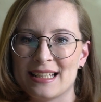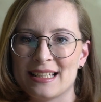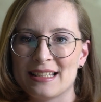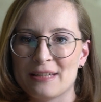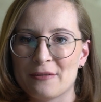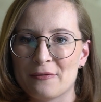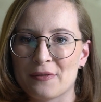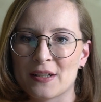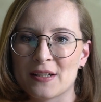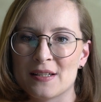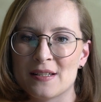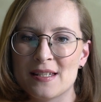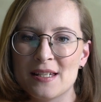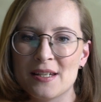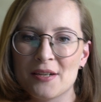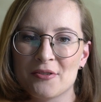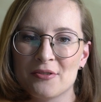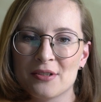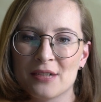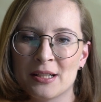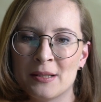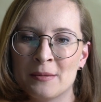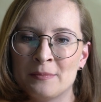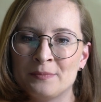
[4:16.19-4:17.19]

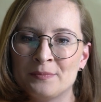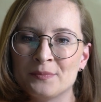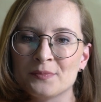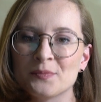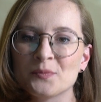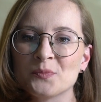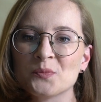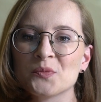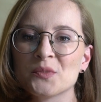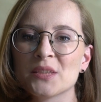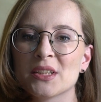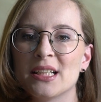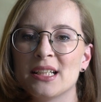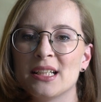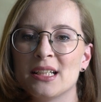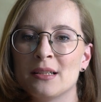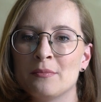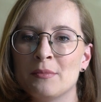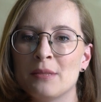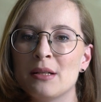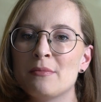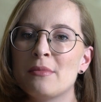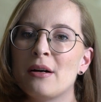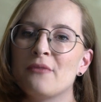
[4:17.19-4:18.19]
Differenzierungen
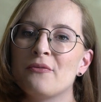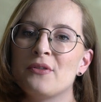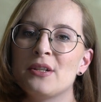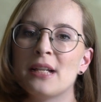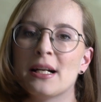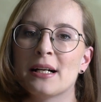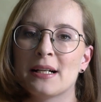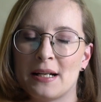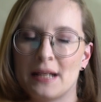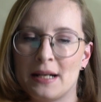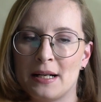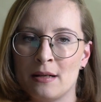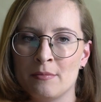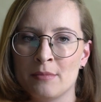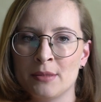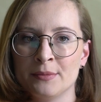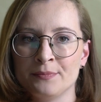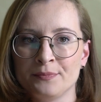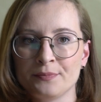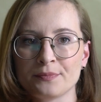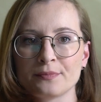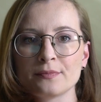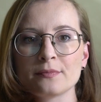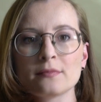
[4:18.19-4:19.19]
ähm, immer wieder
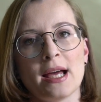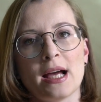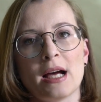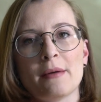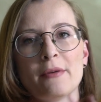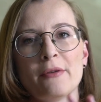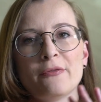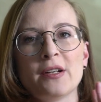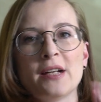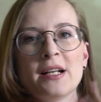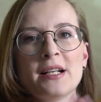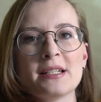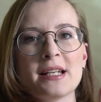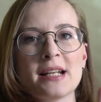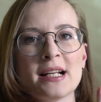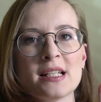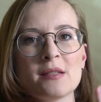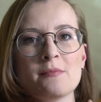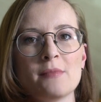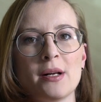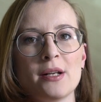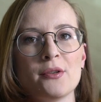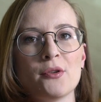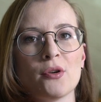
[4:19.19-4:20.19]
kamen. Aber vielleicht
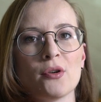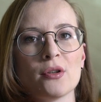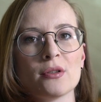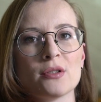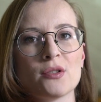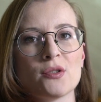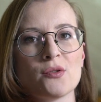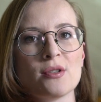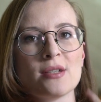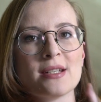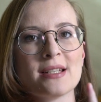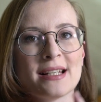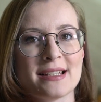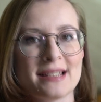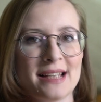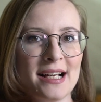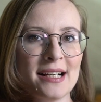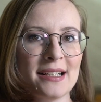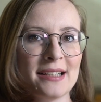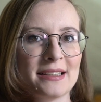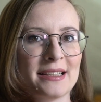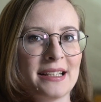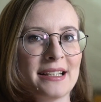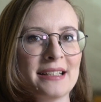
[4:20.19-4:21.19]
erstmal noch zu dieser
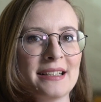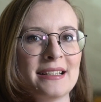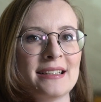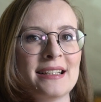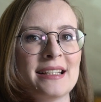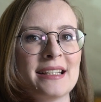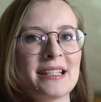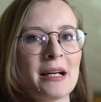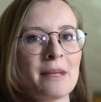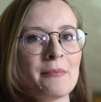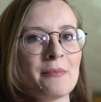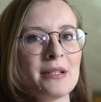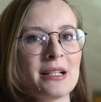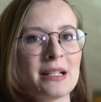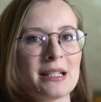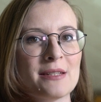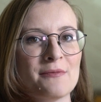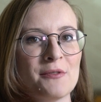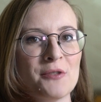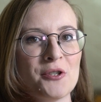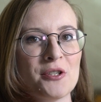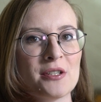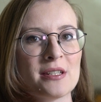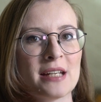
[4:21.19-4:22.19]
Sache, denn ich habe in der
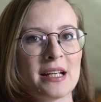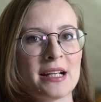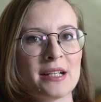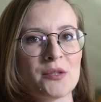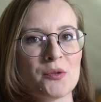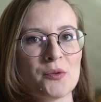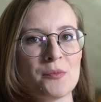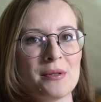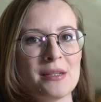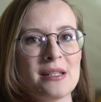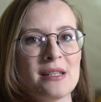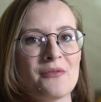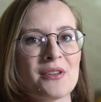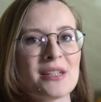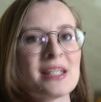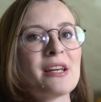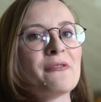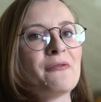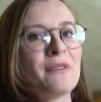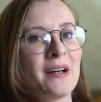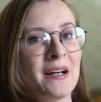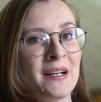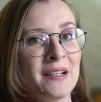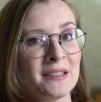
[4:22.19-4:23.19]
Zwischenzeit so ein bisschen was
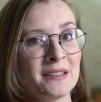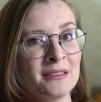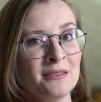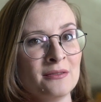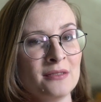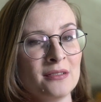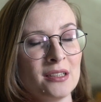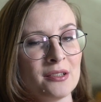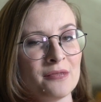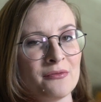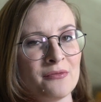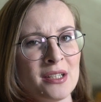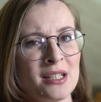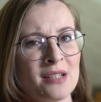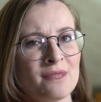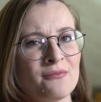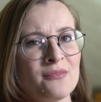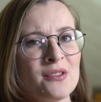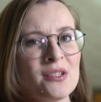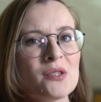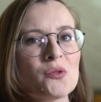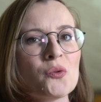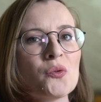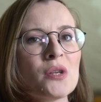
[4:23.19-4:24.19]
erfahren, äh, wie,
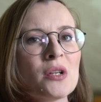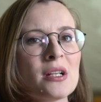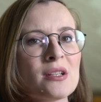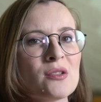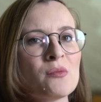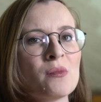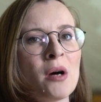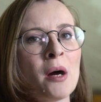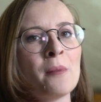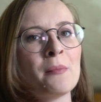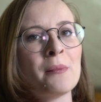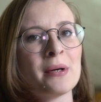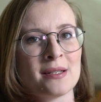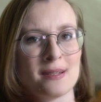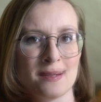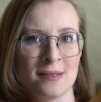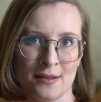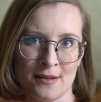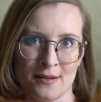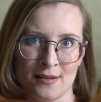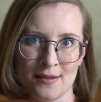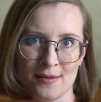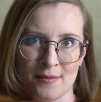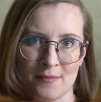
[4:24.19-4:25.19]
wieso das überhaupt
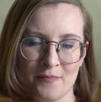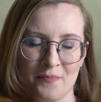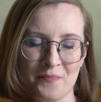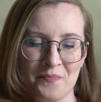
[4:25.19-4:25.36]
passiert ist.